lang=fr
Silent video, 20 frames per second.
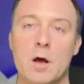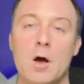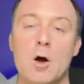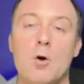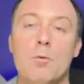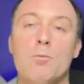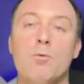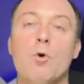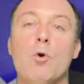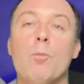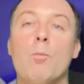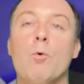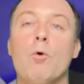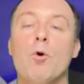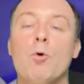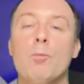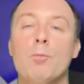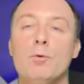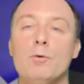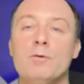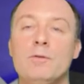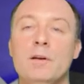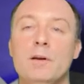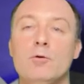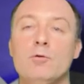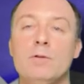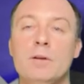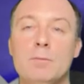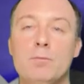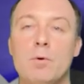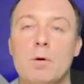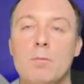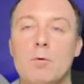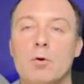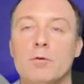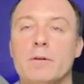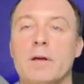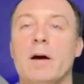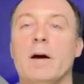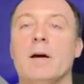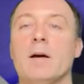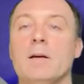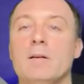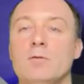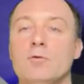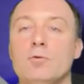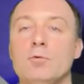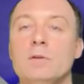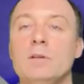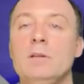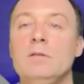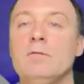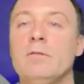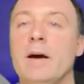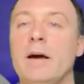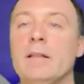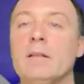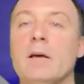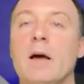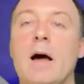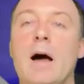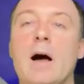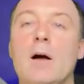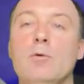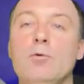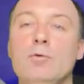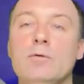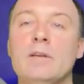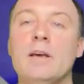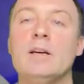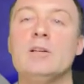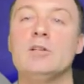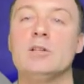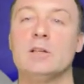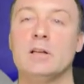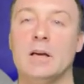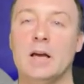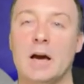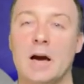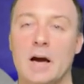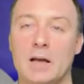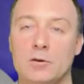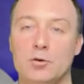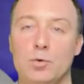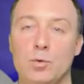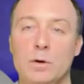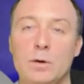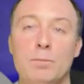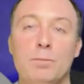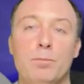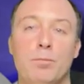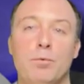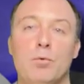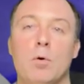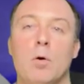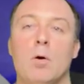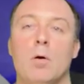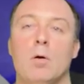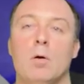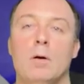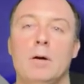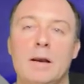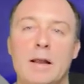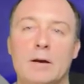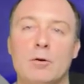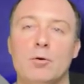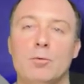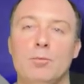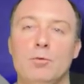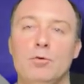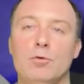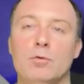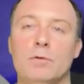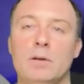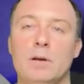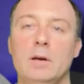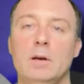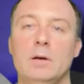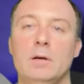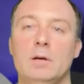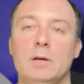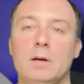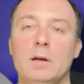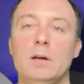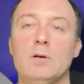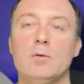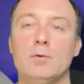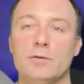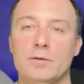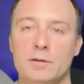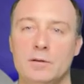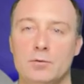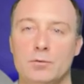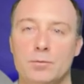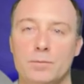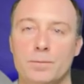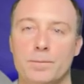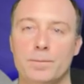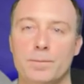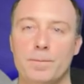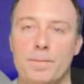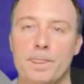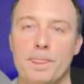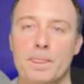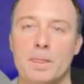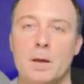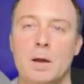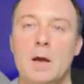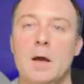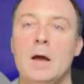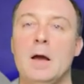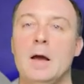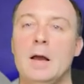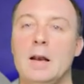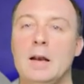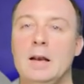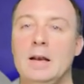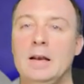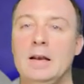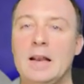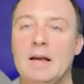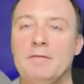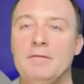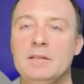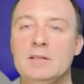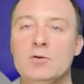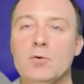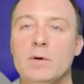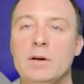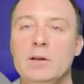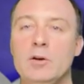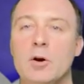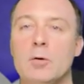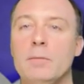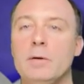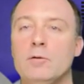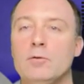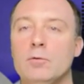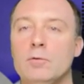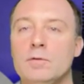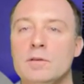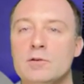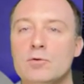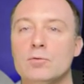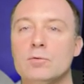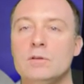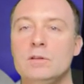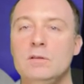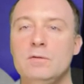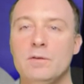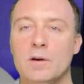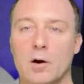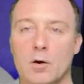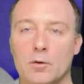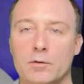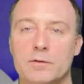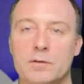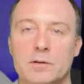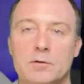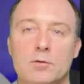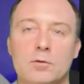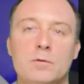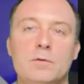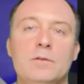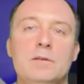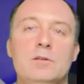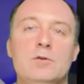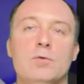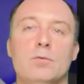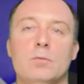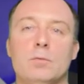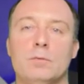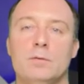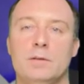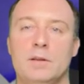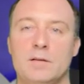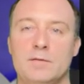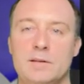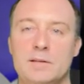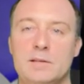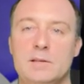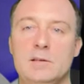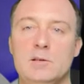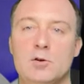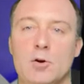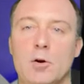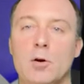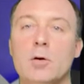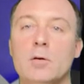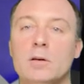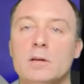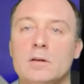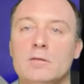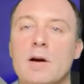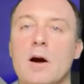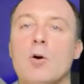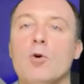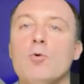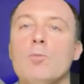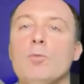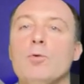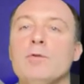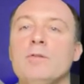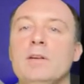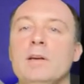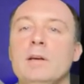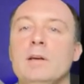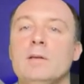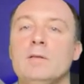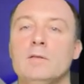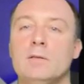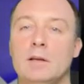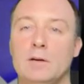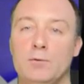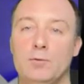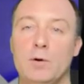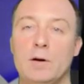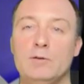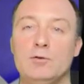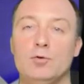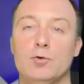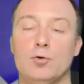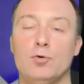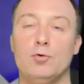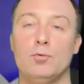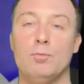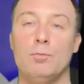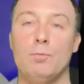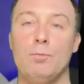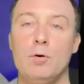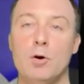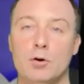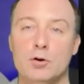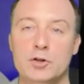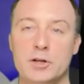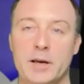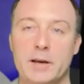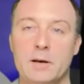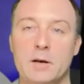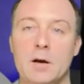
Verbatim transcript: pour proposer le déploiement d'un réseau qui va être à usage gratuit pour la communauté qu'il constitue. La vision Helium est une vision différente, c'est une vision d'investisseur qui va reposer cette fois sur une blockchain